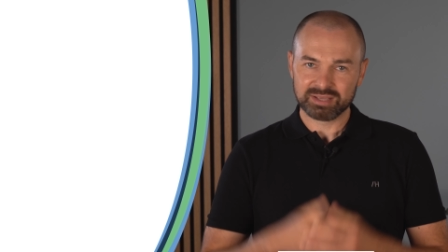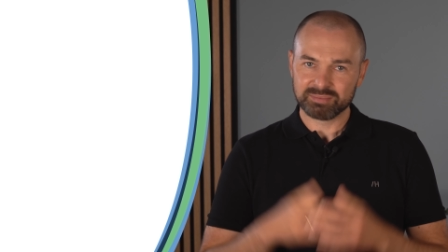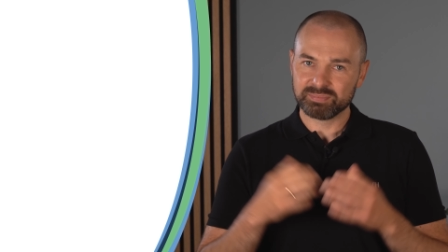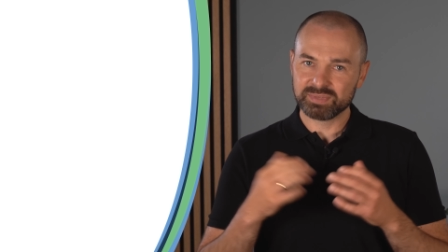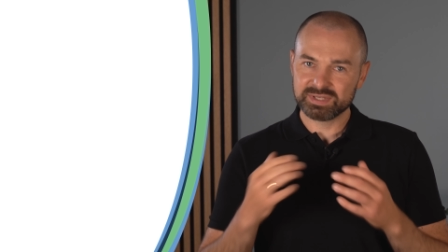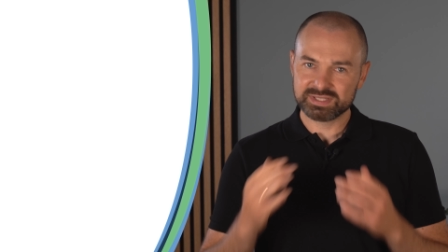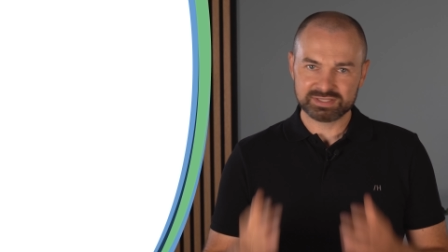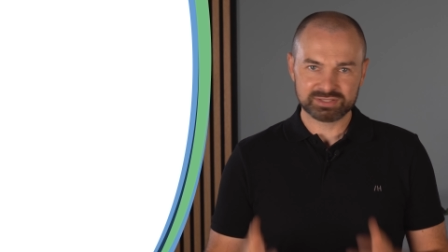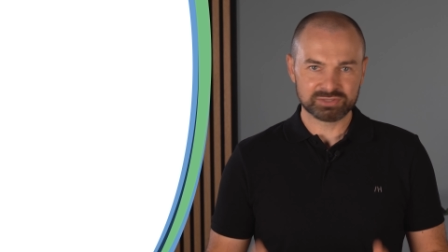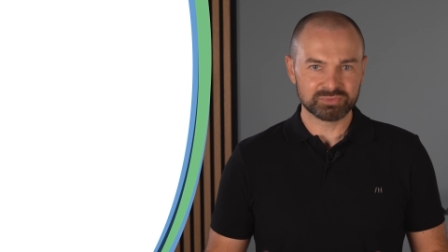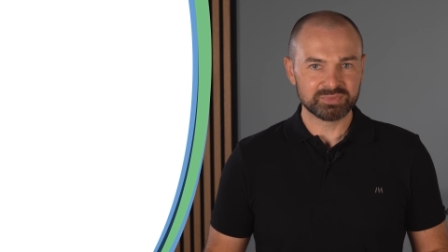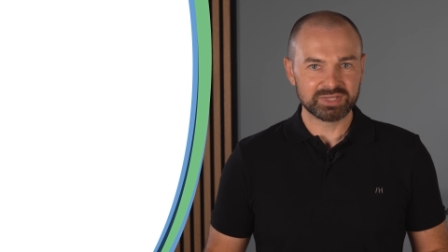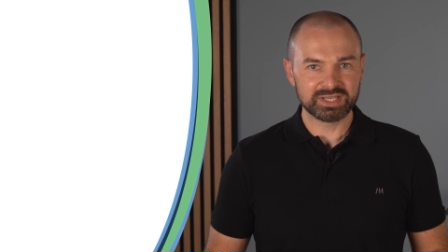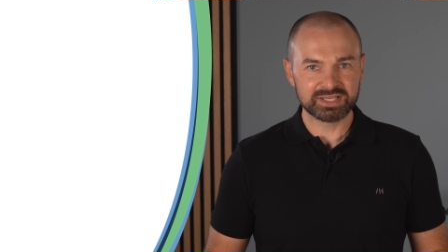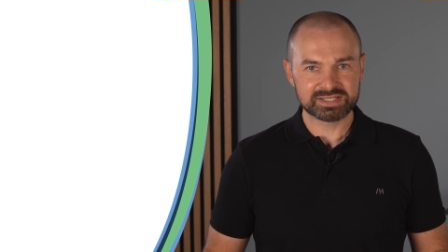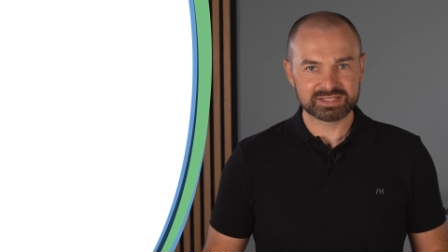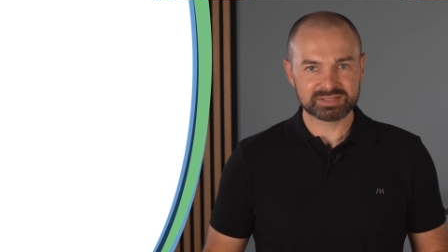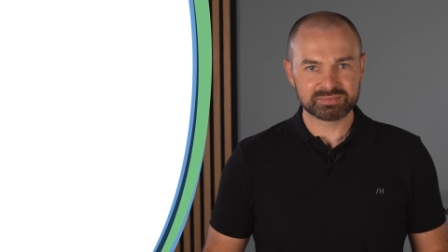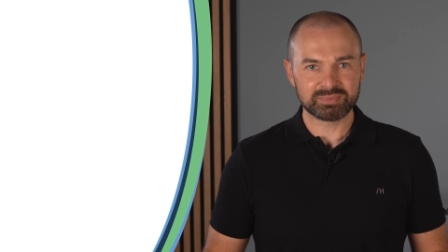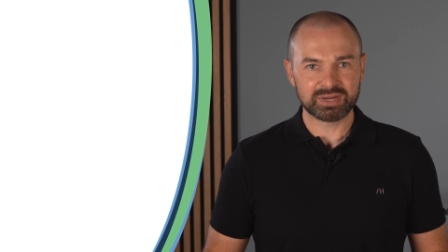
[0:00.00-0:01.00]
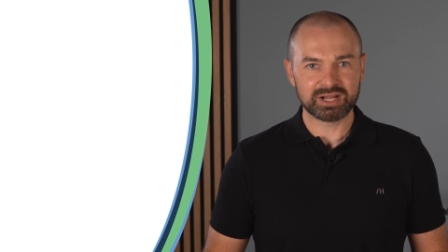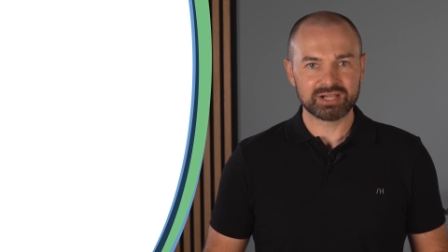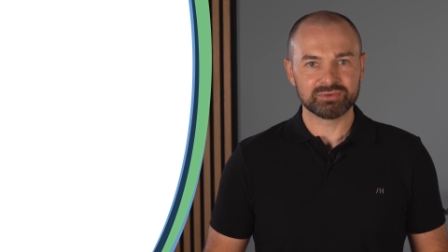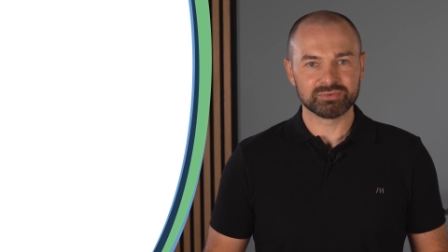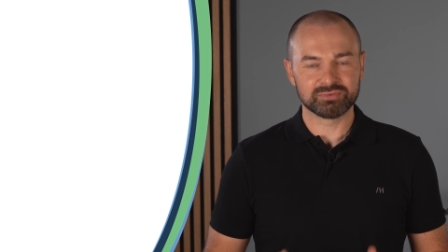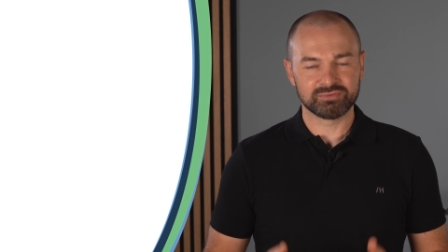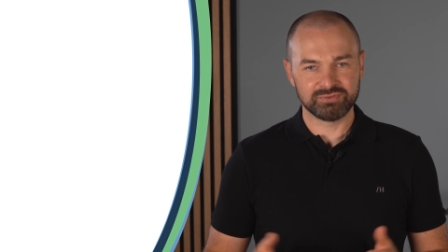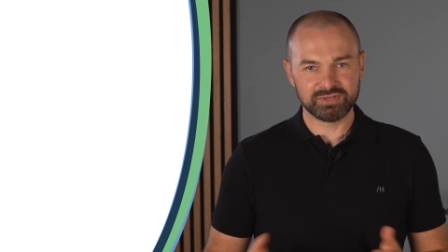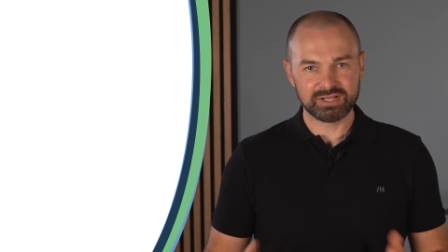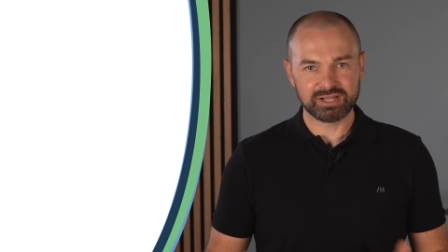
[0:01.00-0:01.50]
Bis zum nächsten Mal
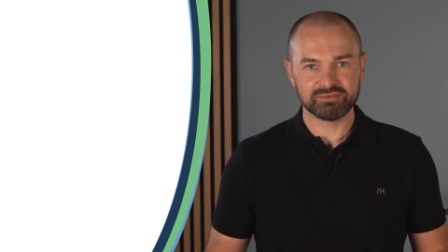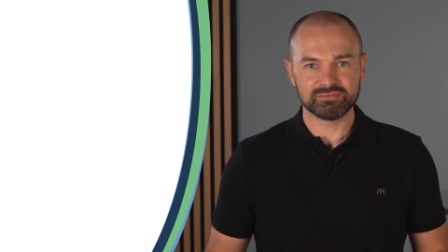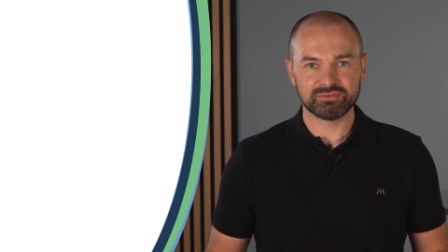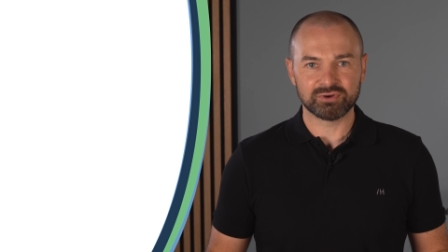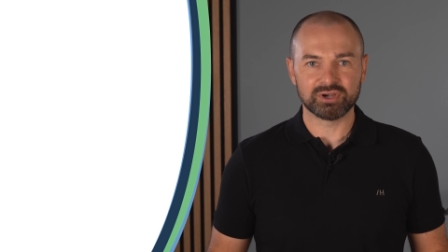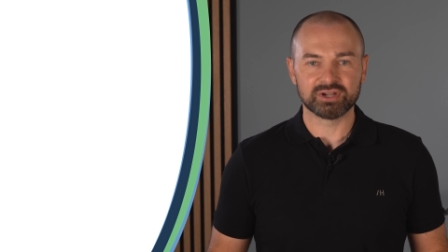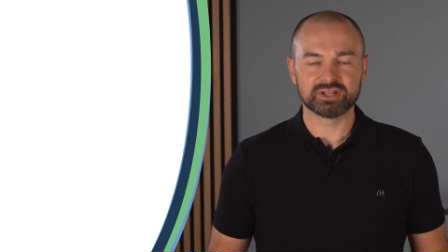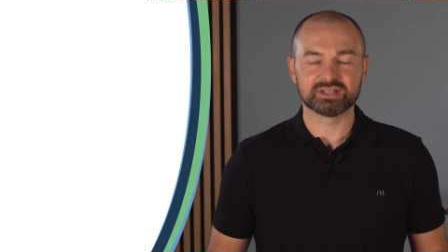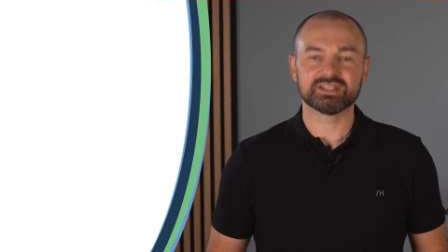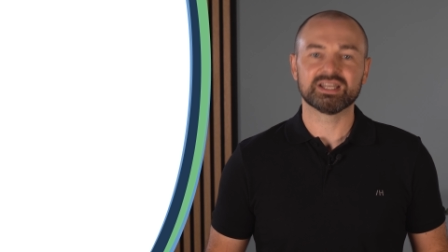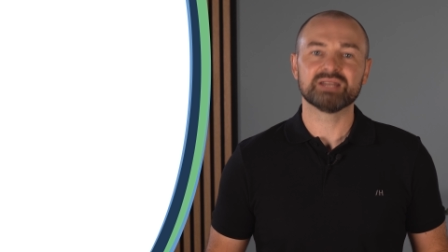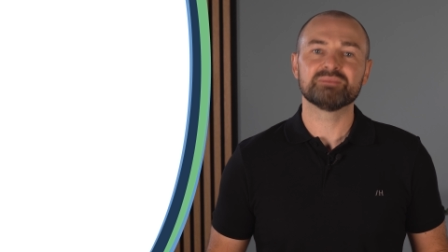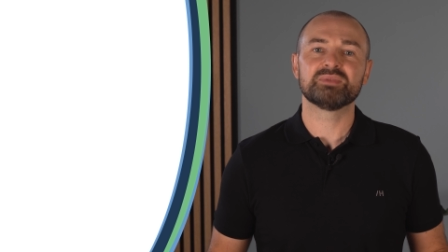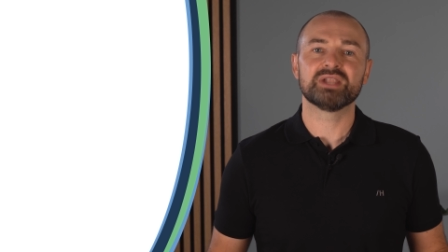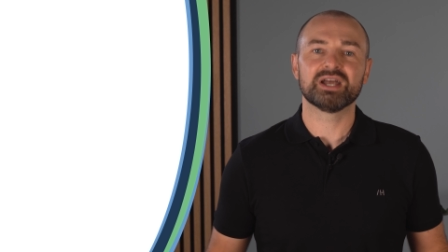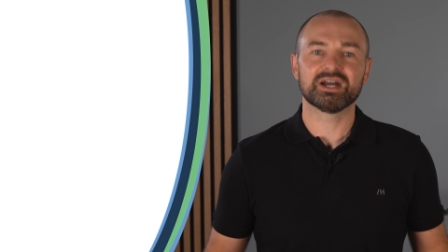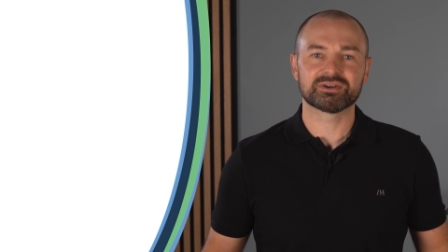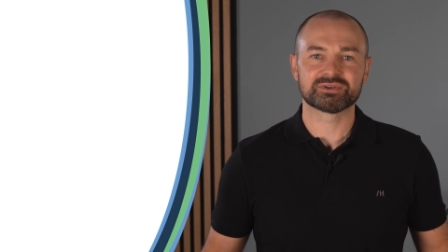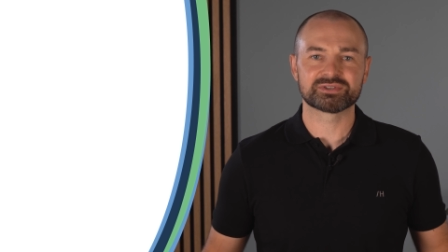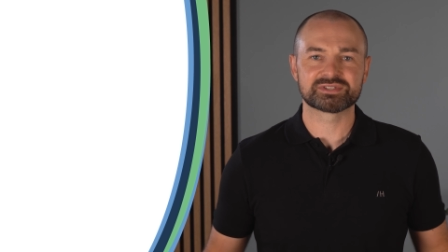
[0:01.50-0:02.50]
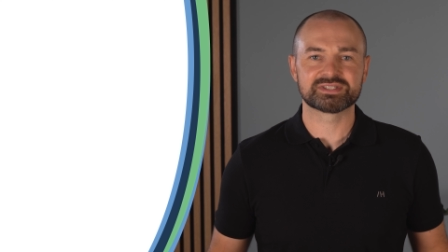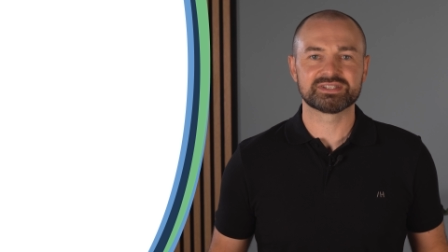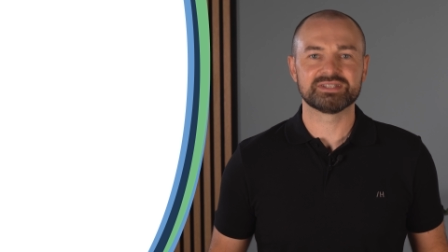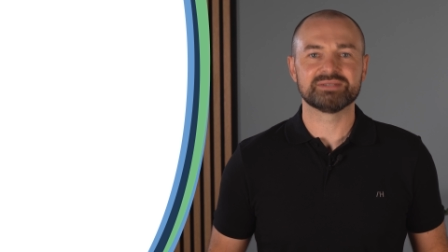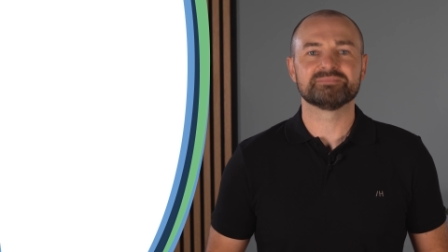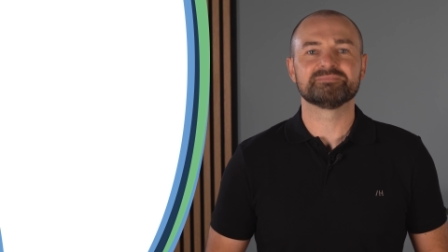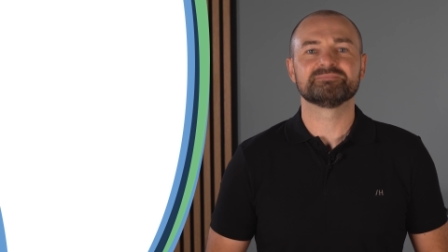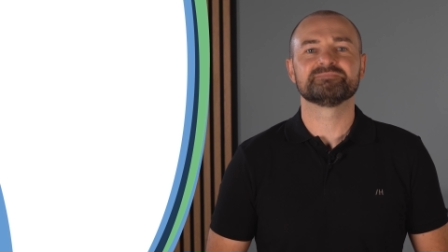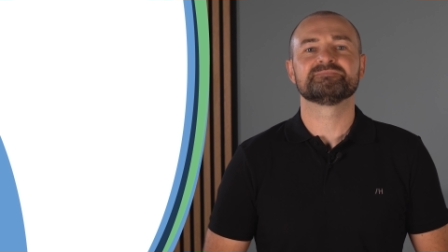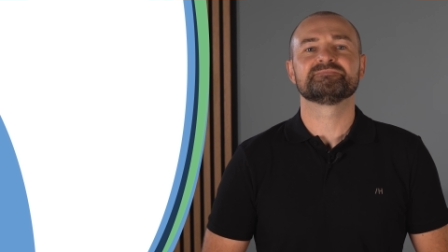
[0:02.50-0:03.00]
und viel Erfolg, dein
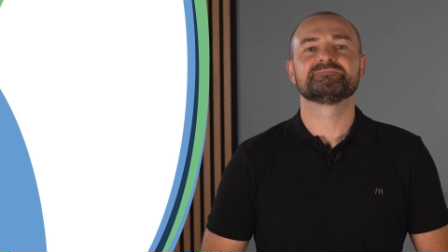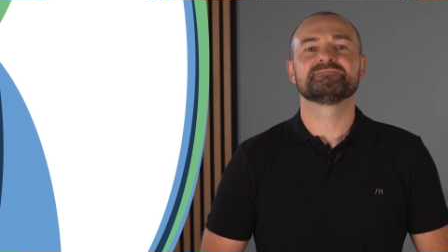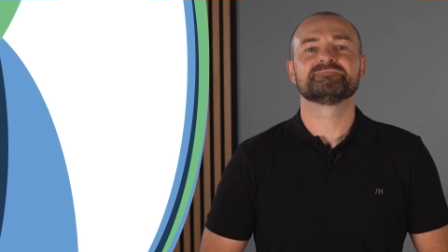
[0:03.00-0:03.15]
Plakos-Team.